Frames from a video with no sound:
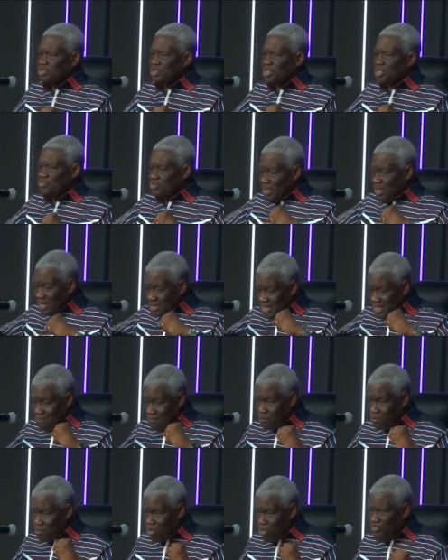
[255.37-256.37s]
qui vont être des
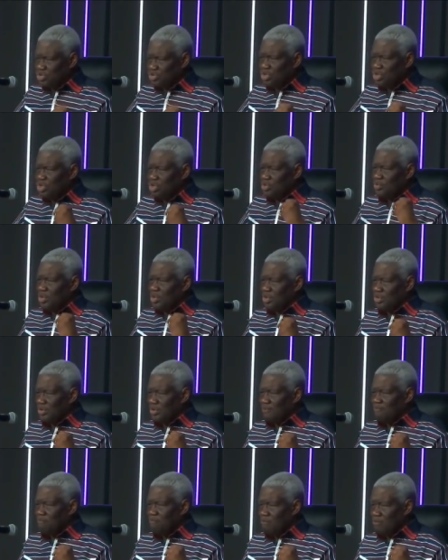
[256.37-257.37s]
bouleverseurs du monde.
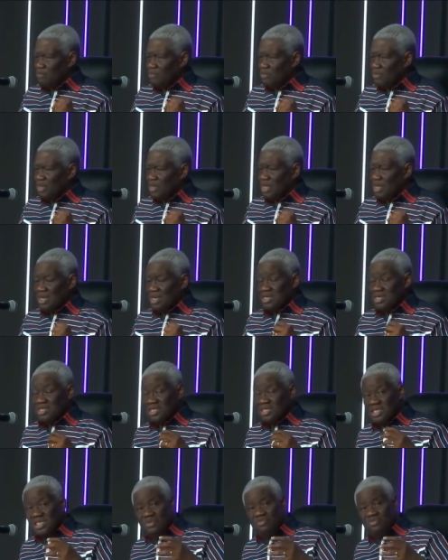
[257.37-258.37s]

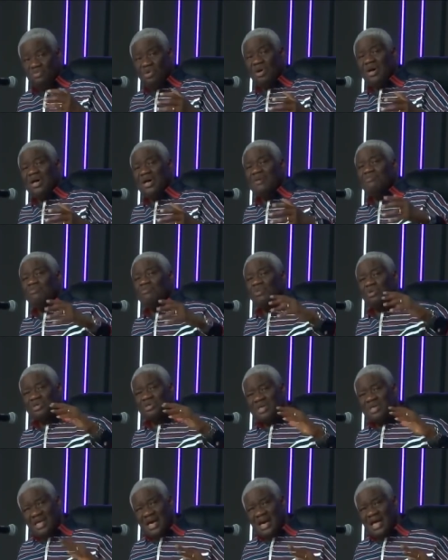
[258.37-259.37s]
Simon est
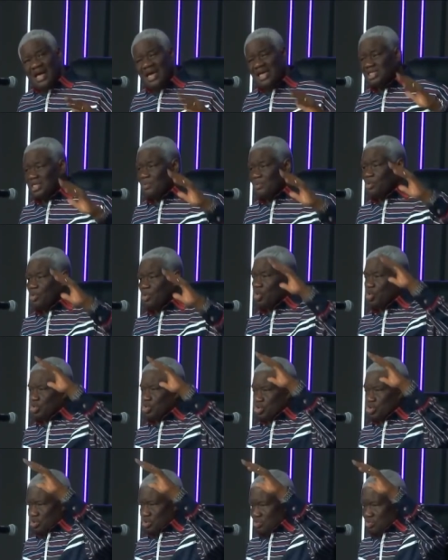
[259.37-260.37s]
monté à la chambre
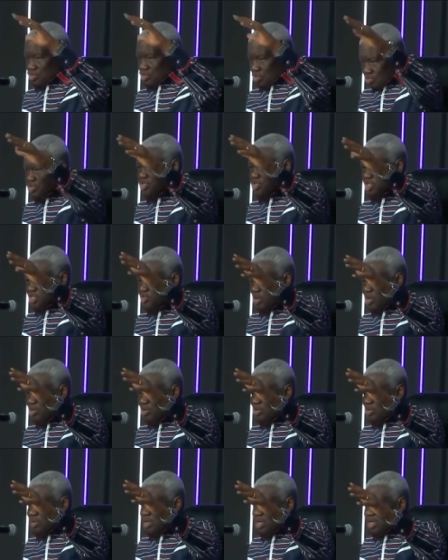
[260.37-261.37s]
haute comme Simon.
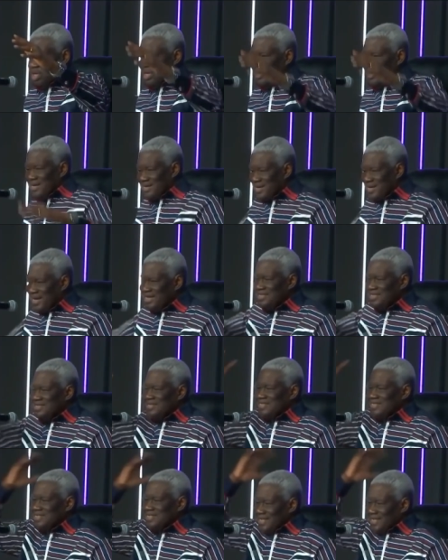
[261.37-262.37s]
Quand il
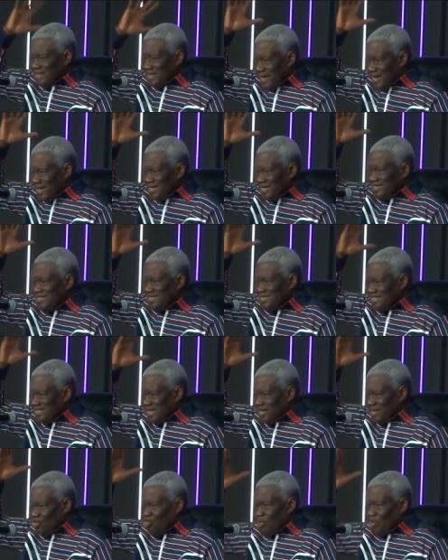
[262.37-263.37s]
descendait, il
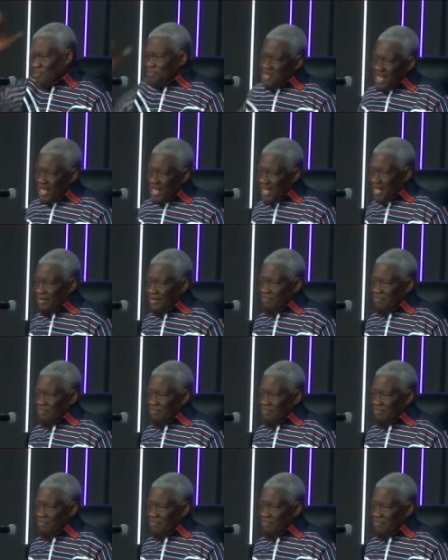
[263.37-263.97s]
descendait comme Pierre.